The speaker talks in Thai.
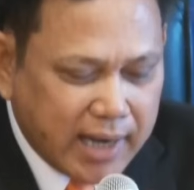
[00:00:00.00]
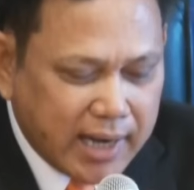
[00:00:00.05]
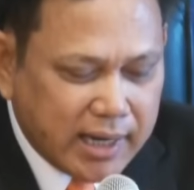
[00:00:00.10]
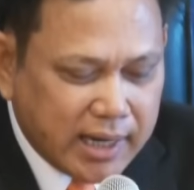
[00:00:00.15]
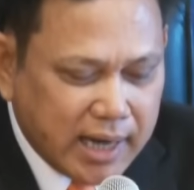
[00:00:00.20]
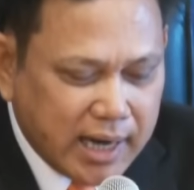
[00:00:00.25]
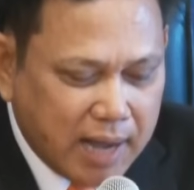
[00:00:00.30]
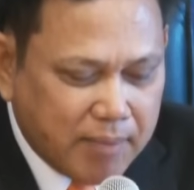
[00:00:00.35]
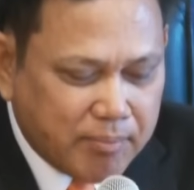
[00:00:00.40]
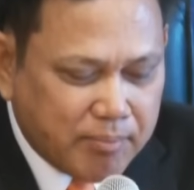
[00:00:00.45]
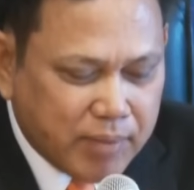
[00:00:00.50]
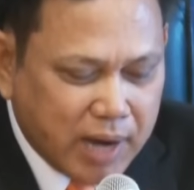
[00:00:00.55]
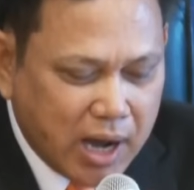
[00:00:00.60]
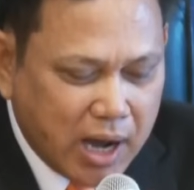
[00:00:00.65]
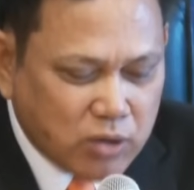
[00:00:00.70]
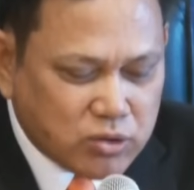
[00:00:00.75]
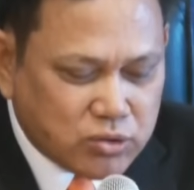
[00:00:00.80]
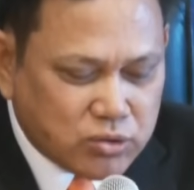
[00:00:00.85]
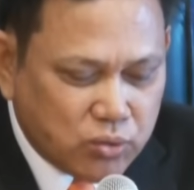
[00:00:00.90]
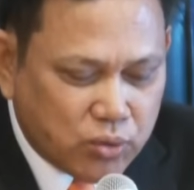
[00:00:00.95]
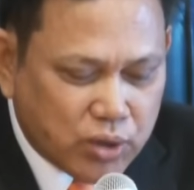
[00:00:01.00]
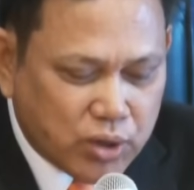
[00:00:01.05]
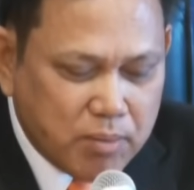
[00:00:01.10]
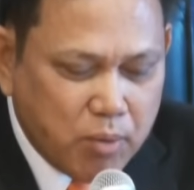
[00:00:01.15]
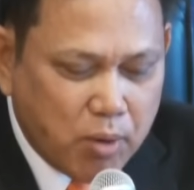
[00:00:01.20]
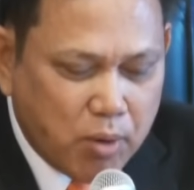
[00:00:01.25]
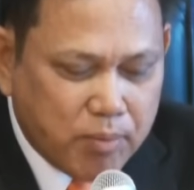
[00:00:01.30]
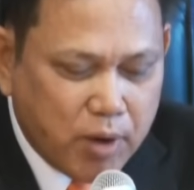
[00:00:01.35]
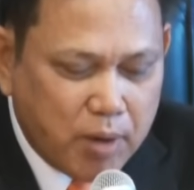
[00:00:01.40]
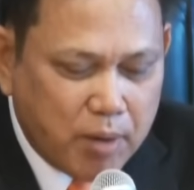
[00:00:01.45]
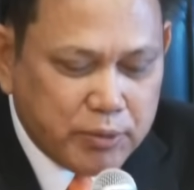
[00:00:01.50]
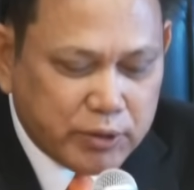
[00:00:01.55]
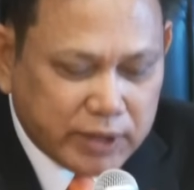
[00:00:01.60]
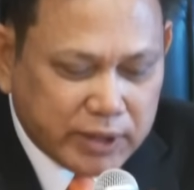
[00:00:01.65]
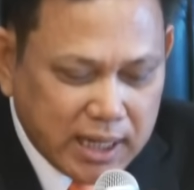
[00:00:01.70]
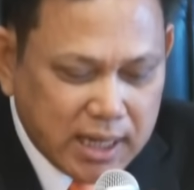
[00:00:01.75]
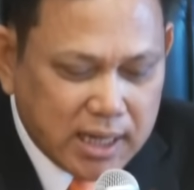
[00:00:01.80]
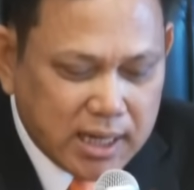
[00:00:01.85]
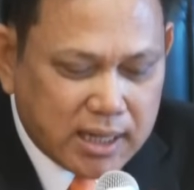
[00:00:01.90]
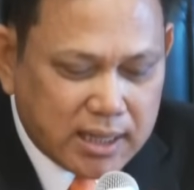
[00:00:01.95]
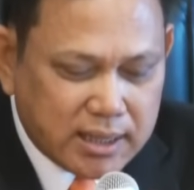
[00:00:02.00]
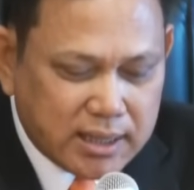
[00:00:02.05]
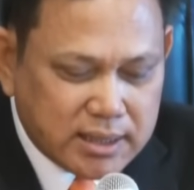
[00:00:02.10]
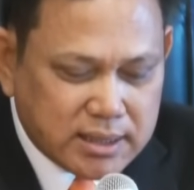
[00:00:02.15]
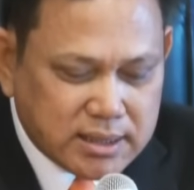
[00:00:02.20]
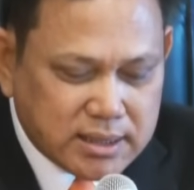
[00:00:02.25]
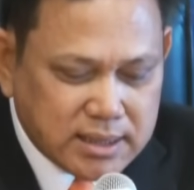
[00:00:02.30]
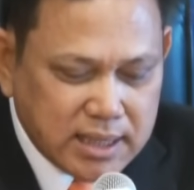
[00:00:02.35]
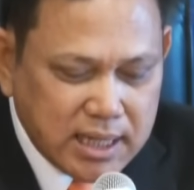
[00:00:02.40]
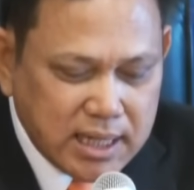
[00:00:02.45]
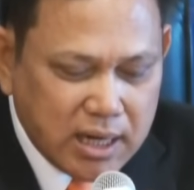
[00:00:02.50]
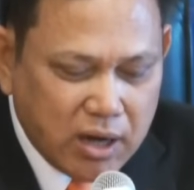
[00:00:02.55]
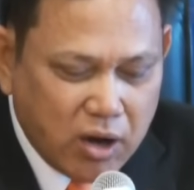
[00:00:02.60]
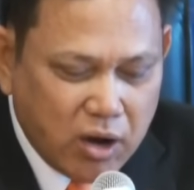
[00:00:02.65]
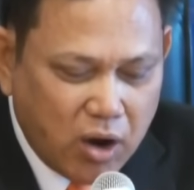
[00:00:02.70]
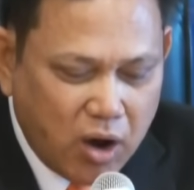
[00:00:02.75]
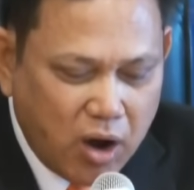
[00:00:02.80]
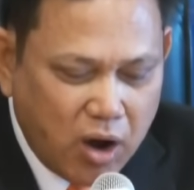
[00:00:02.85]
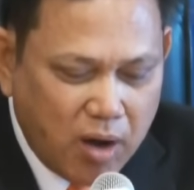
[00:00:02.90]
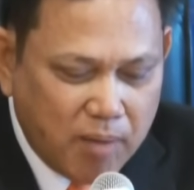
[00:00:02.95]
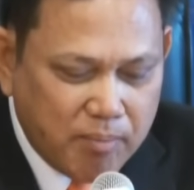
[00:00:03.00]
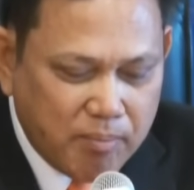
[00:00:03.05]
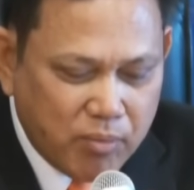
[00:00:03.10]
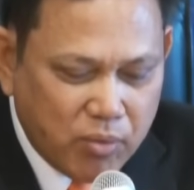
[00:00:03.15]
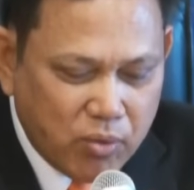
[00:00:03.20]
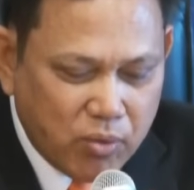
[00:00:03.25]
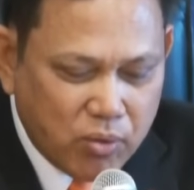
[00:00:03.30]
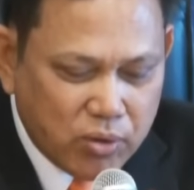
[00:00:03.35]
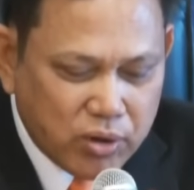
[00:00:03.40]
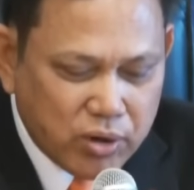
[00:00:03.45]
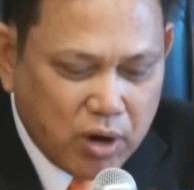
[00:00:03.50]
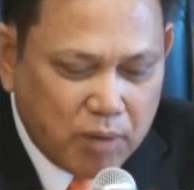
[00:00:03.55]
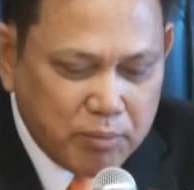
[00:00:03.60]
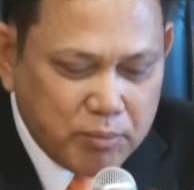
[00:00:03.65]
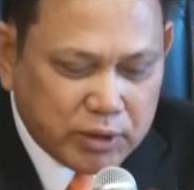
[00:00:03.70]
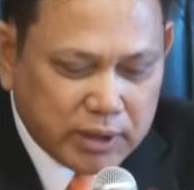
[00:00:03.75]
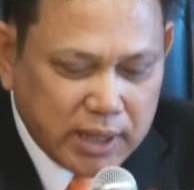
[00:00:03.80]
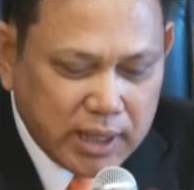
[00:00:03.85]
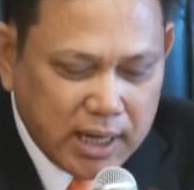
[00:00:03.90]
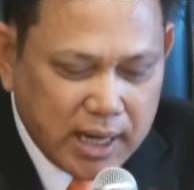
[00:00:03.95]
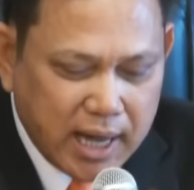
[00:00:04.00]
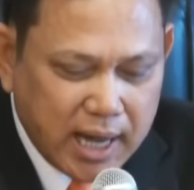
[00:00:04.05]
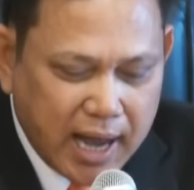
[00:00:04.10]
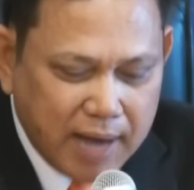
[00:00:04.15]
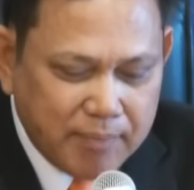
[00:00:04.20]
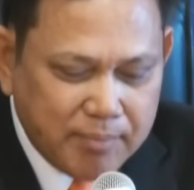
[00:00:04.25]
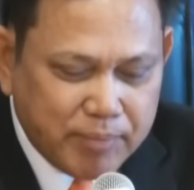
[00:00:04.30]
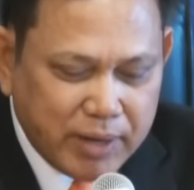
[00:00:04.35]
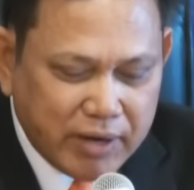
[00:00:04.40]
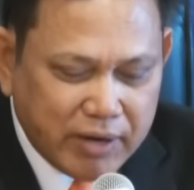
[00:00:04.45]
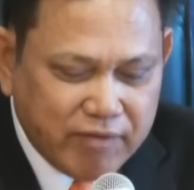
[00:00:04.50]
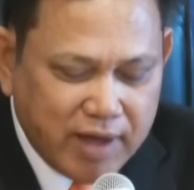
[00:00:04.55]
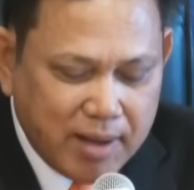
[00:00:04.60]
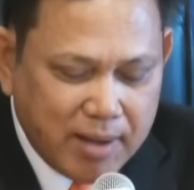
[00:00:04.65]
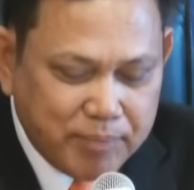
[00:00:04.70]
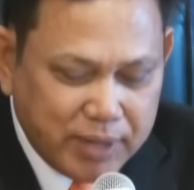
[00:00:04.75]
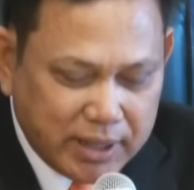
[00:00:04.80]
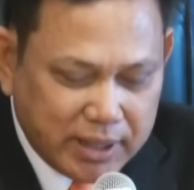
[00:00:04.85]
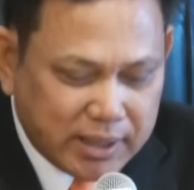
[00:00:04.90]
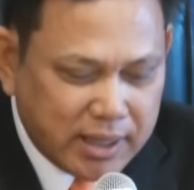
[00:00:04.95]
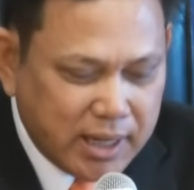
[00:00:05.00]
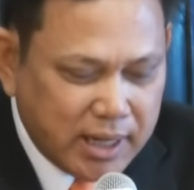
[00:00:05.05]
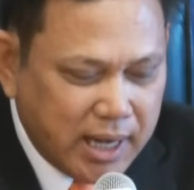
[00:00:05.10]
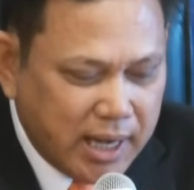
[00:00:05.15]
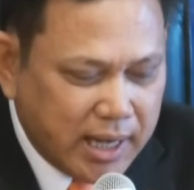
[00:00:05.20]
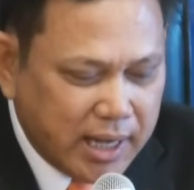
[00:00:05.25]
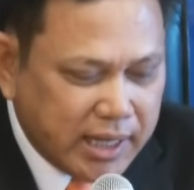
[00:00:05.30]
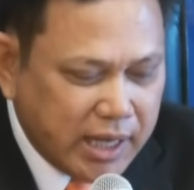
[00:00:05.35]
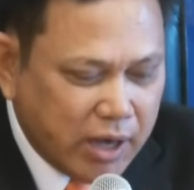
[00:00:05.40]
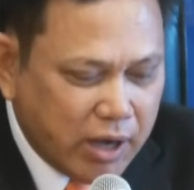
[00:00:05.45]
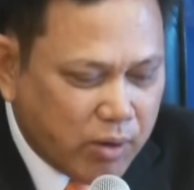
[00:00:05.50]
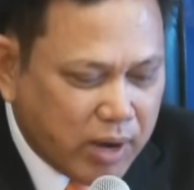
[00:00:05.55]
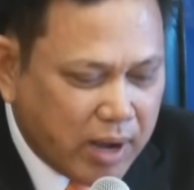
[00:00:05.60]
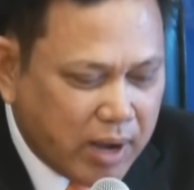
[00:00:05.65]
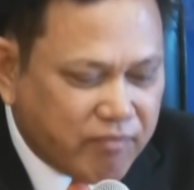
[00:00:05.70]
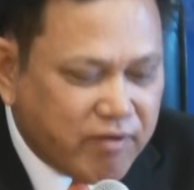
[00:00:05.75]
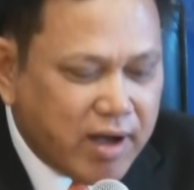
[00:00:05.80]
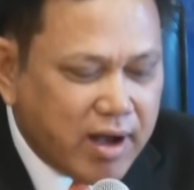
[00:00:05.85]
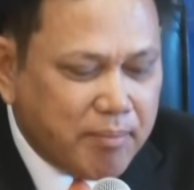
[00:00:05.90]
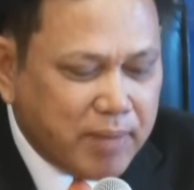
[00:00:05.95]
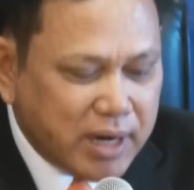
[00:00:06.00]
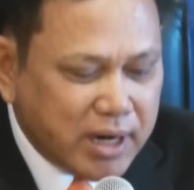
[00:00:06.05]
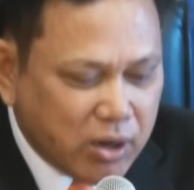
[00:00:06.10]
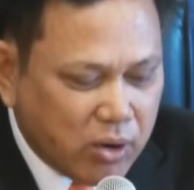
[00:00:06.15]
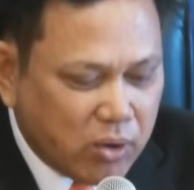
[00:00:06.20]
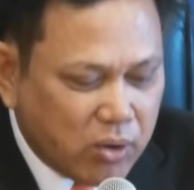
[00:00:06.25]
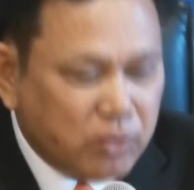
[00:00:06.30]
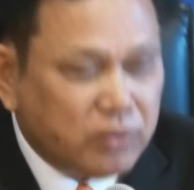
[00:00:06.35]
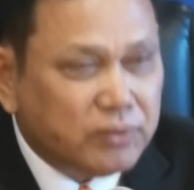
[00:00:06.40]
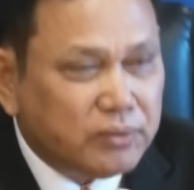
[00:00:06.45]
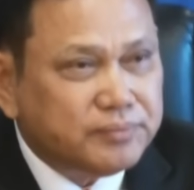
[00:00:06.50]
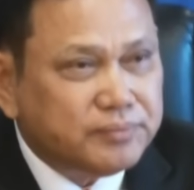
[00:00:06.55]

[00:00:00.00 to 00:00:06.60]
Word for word: นนำเข้าสู่ระบบคอมพิวเตอร์ ซึ่งข้อมูลคอมพิวเตอร์อันเป็นความผิดเกี่ยวกับความมั่นคง